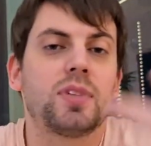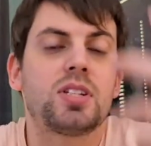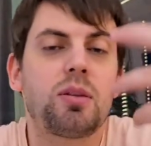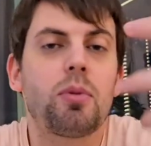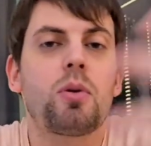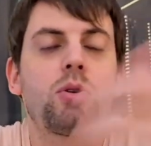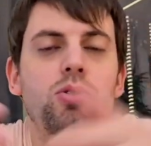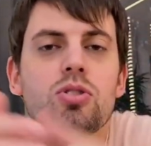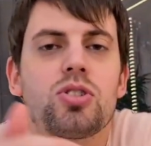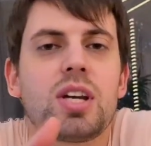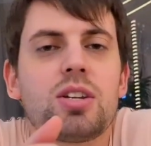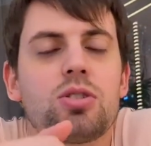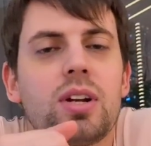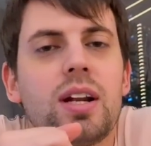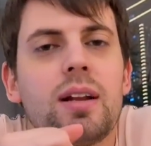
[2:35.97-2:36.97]
diciamo in questo
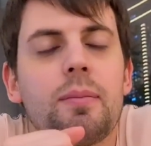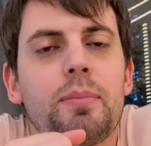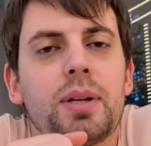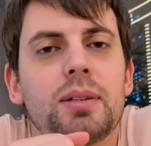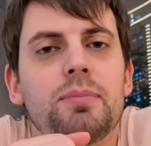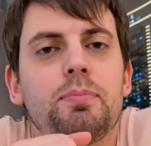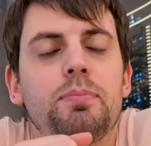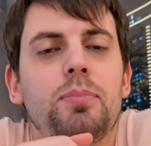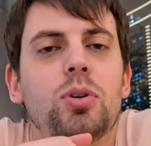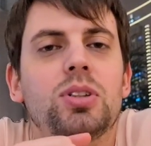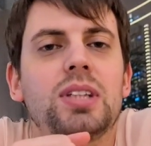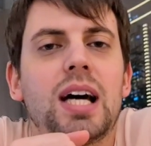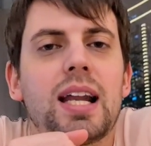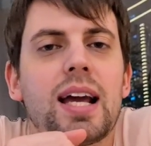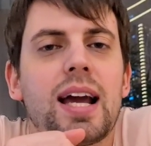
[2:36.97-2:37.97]
senso per
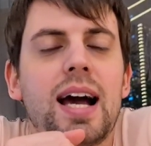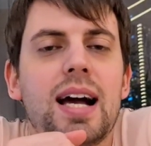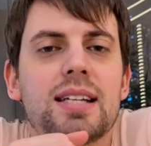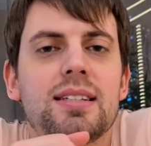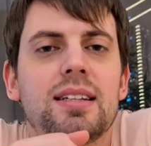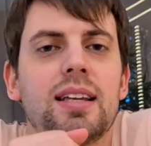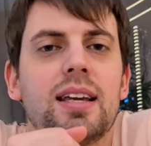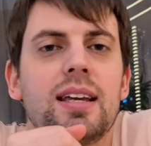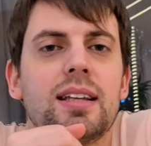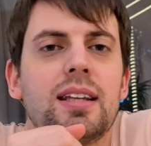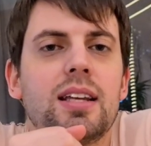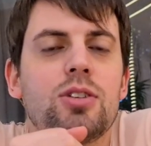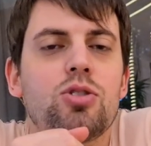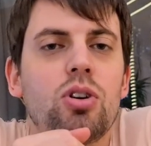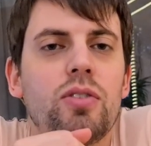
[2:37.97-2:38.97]
portare a casa dei,
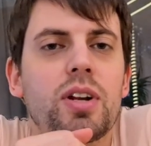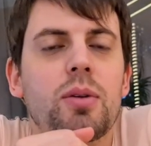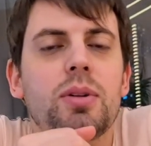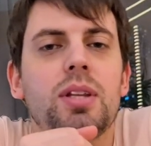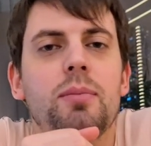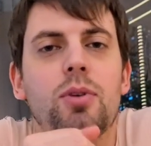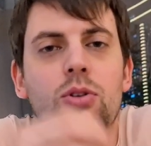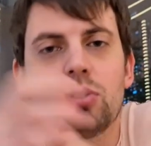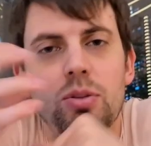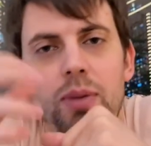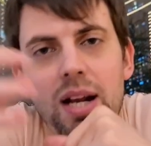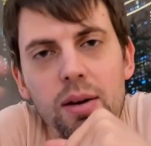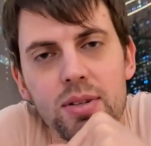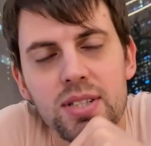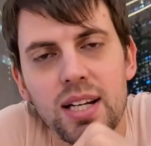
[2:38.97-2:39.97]
dei, giovani, quindi
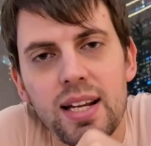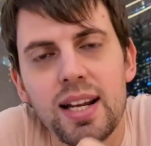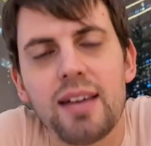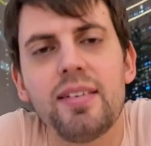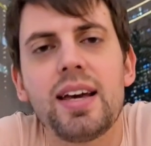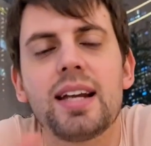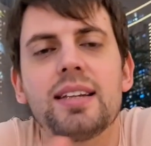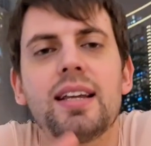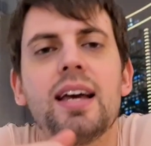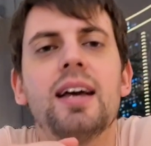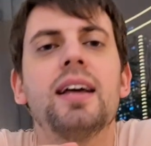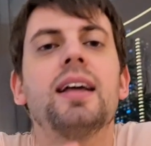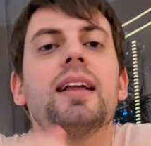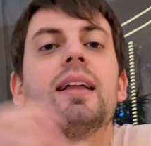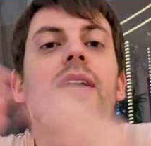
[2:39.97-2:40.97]
continuare questa linea verde,